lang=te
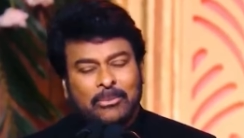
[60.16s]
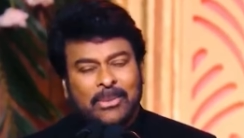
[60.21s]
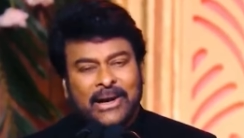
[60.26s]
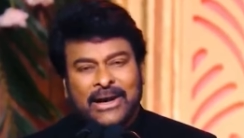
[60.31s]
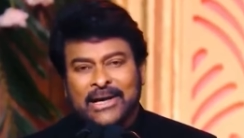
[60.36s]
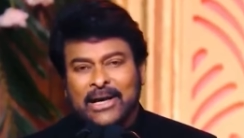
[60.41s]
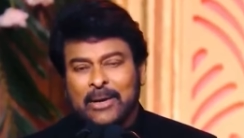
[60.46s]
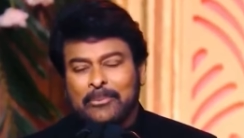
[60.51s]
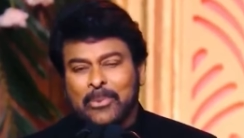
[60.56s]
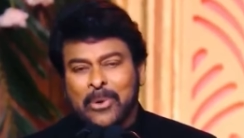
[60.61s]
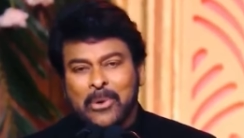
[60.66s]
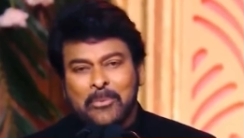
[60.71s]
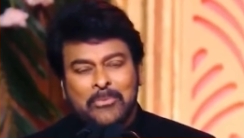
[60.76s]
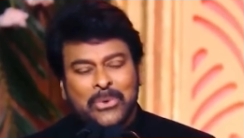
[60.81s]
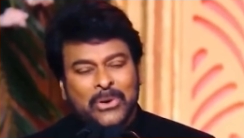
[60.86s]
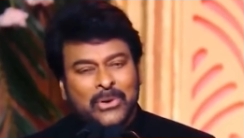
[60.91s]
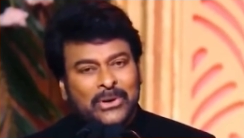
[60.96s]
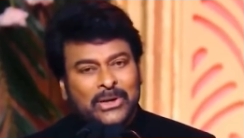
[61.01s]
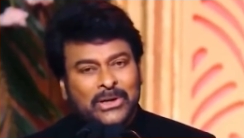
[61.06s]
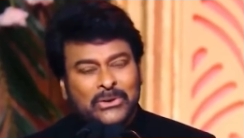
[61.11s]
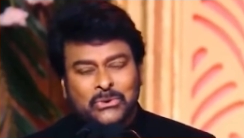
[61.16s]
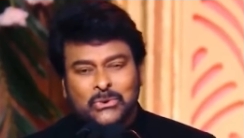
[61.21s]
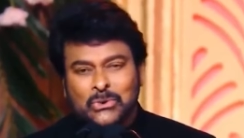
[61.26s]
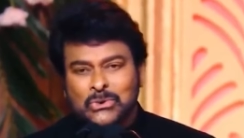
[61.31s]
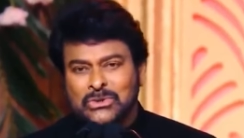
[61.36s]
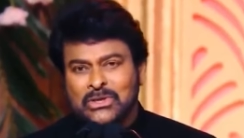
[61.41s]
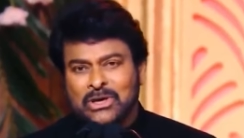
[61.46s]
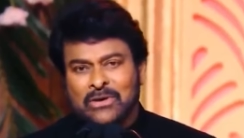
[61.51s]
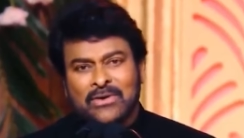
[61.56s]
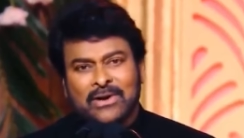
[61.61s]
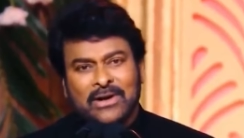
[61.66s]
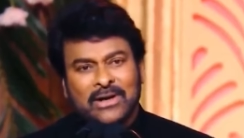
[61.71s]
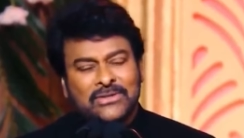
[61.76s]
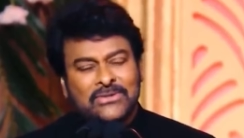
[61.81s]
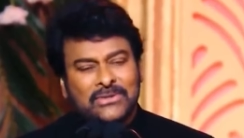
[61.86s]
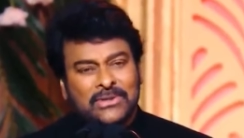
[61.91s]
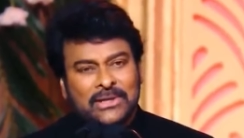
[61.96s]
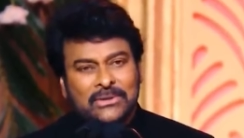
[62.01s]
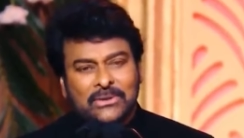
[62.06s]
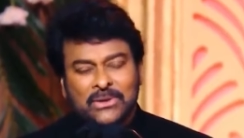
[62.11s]
నేను బయటికి పంపరు నేను చూసే
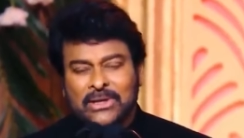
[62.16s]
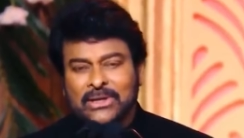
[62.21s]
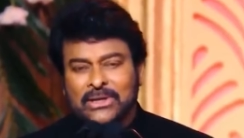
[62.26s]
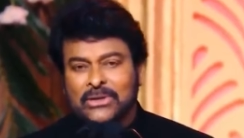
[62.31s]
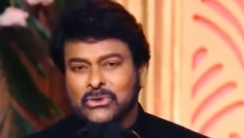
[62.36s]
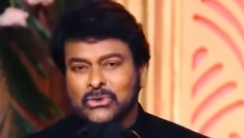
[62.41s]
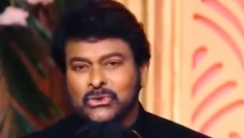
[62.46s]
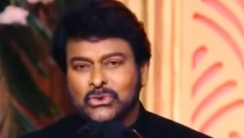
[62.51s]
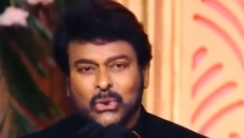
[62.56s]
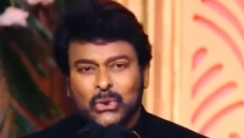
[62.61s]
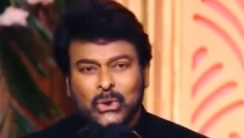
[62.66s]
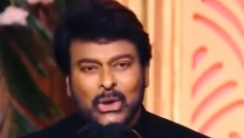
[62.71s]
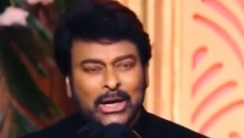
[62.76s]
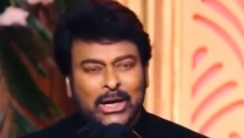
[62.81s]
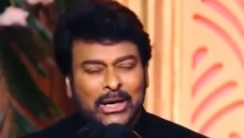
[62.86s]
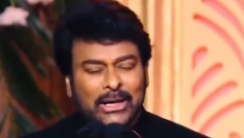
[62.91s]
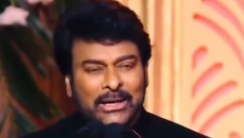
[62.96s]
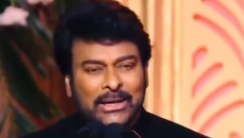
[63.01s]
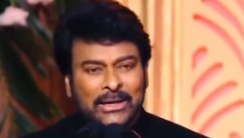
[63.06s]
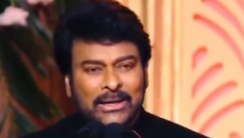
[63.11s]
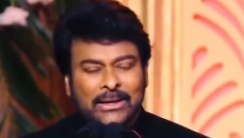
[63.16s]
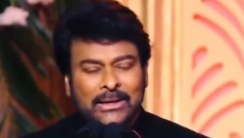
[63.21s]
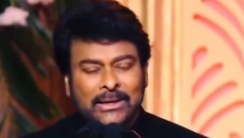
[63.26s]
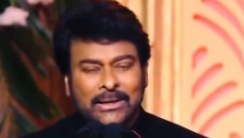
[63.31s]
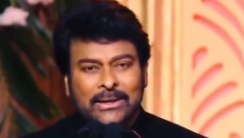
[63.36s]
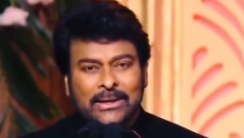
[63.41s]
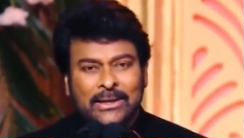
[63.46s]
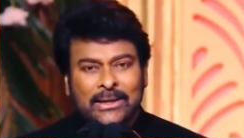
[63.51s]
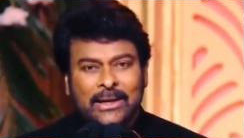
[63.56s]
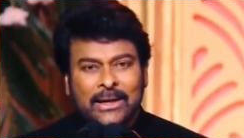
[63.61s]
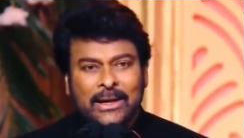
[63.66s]
అవకాశం లేదు నేను చూడాలి అన్నాయి